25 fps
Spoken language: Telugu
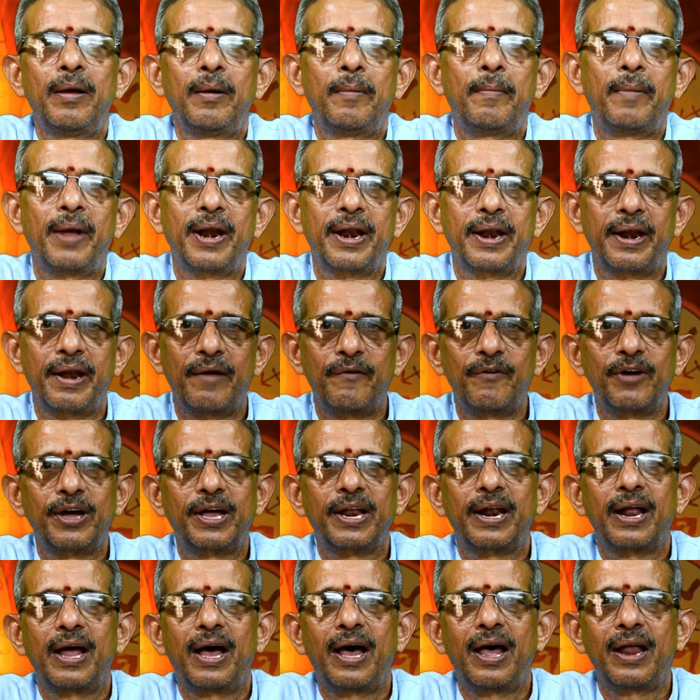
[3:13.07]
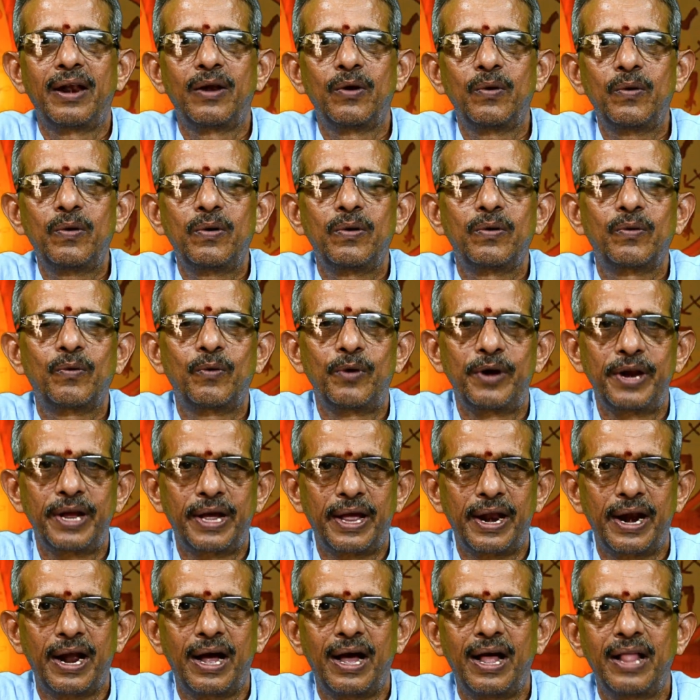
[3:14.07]
మన నవగ్రహాల్లో కొన్ని
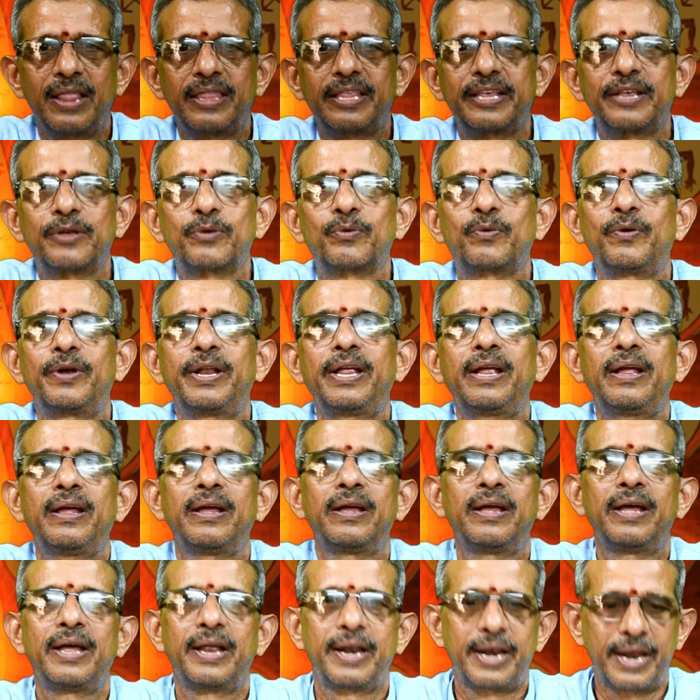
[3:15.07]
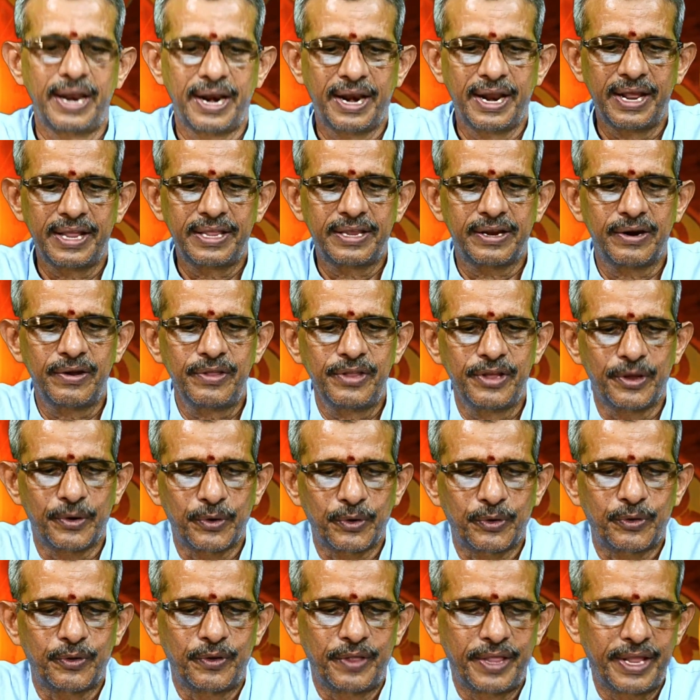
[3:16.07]
గ్రహాలు తీసుకొని నిర్ణయించడం
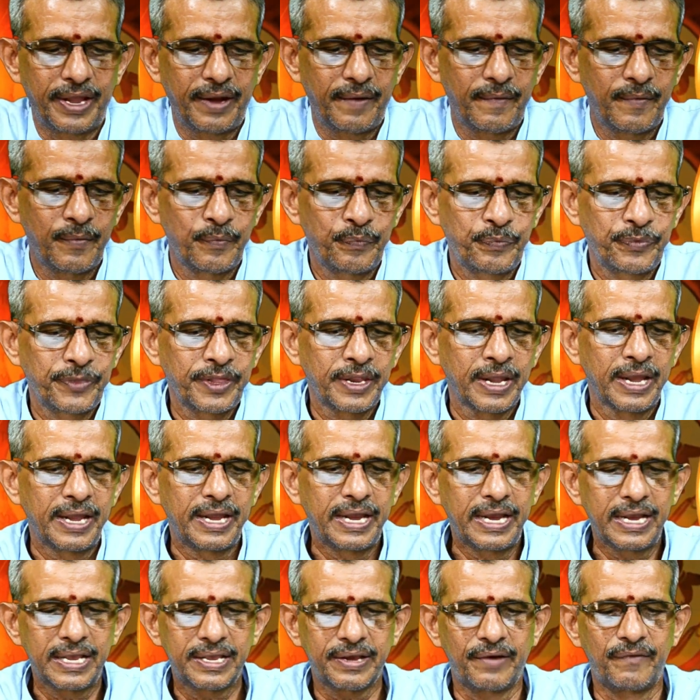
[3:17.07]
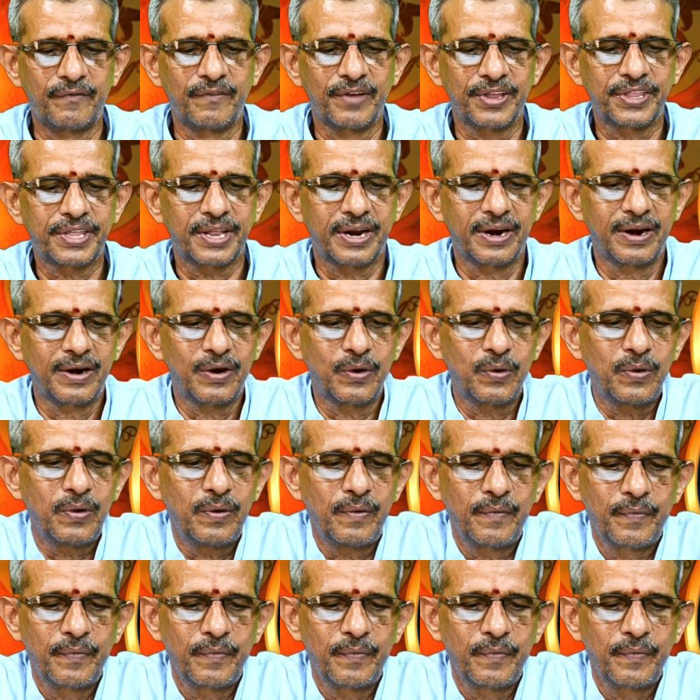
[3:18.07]
జరుగుతుంది ఈ సంవత్సరంలో